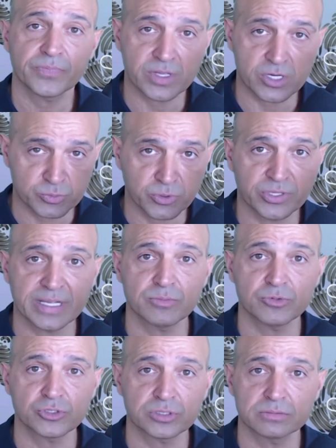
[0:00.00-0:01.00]

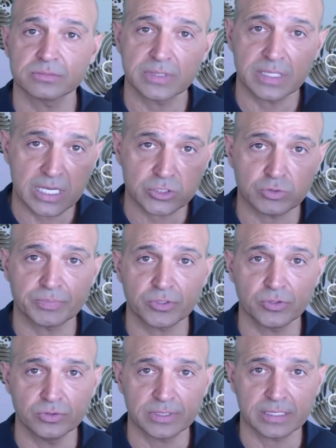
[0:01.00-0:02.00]
responderemos à sua pergunta.